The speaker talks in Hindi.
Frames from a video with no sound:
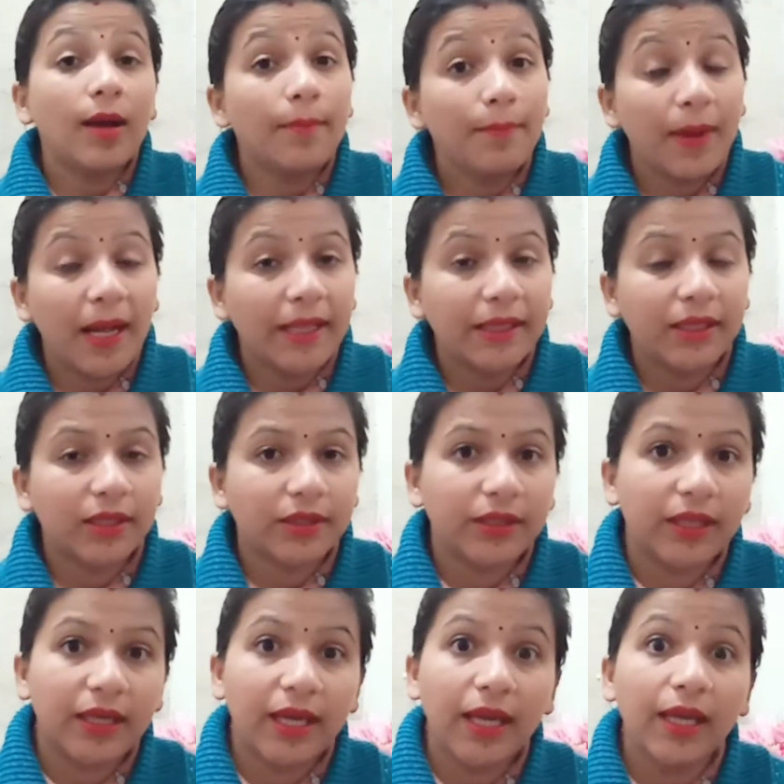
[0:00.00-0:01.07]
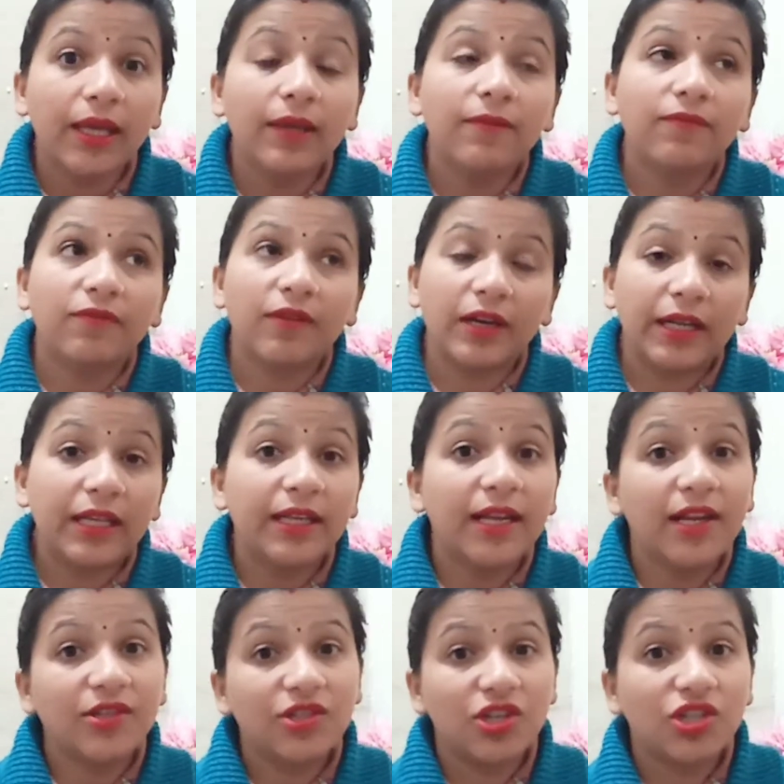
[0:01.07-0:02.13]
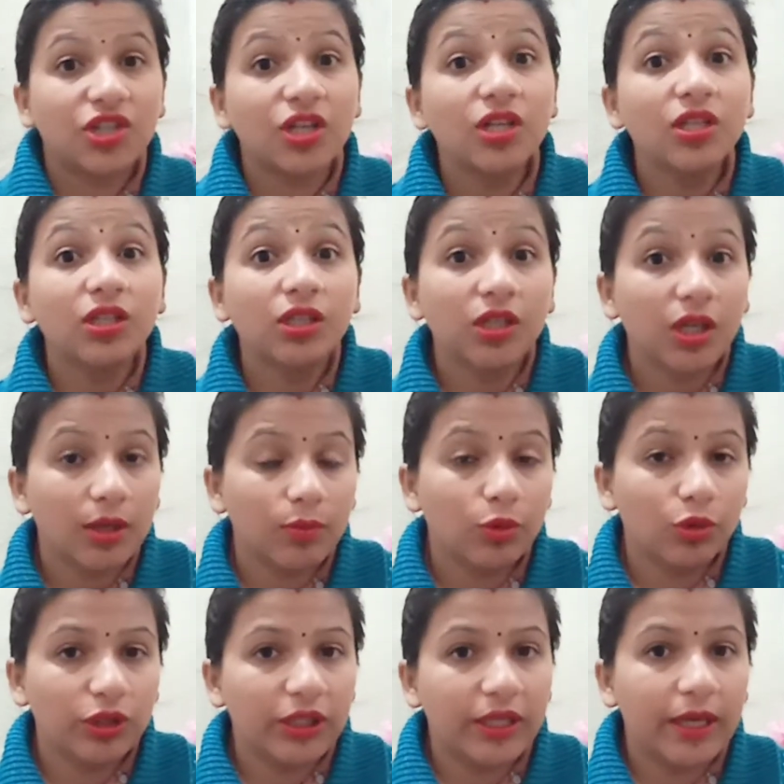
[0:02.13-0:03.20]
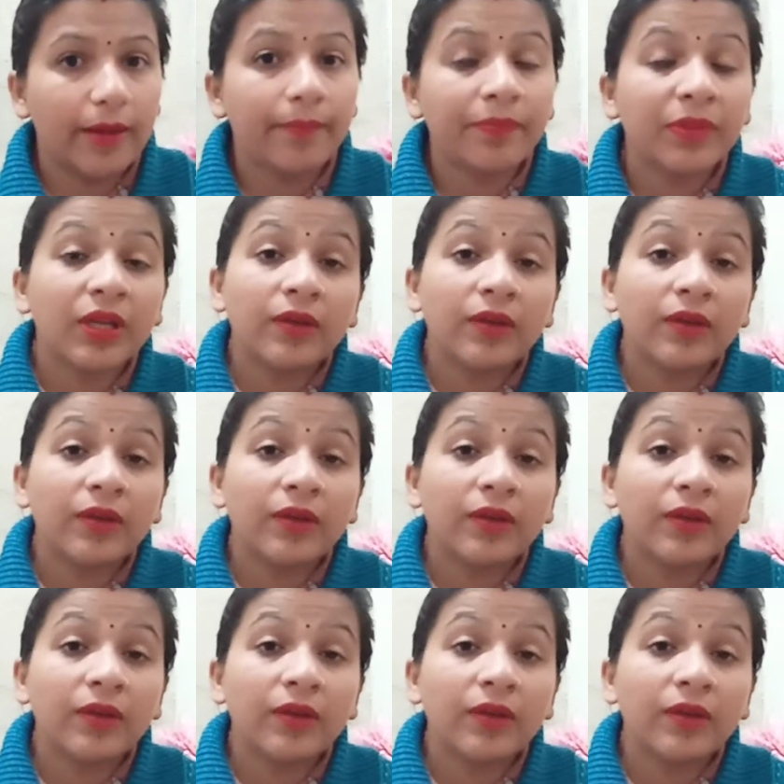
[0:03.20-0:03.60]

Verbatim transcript: अब बात करते हैं कि फर्टिलाइजेशन कब होती है